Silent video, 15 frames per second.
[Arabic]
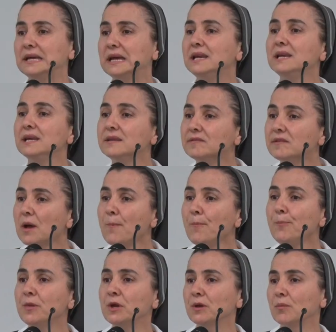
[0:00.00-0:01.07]
يلي تم
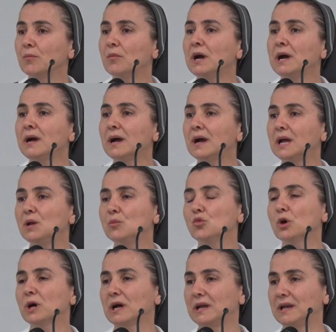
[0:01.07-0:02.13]
مع
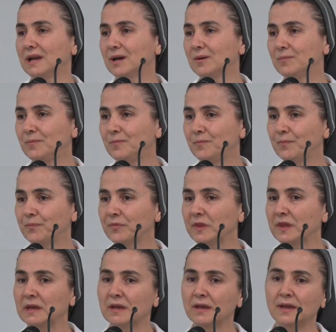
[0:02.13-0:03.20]
المخلى
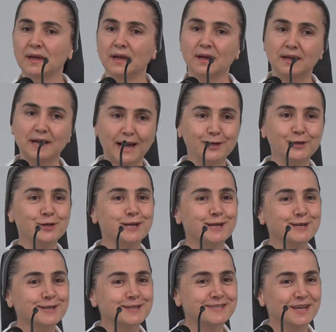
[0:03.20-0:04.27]
رح نقرا
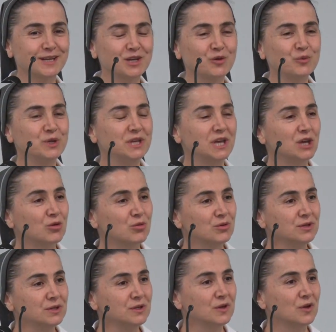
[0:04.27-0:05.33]
النص أنا
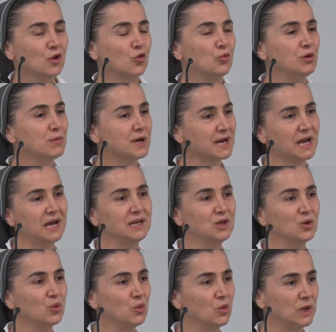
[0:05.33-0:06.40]
وياكم
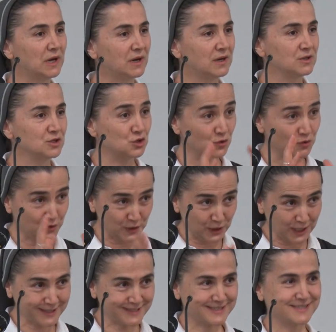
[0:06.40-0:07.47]
وبمرحلة أولى نشوف
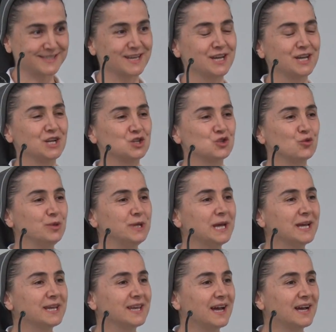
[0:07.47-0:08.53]
النص شو
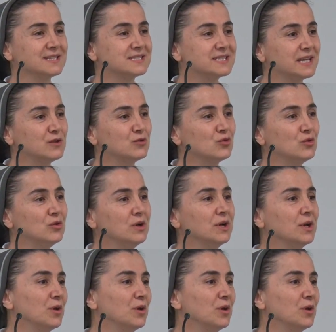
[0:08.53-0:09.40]
بيحكي عن ذاته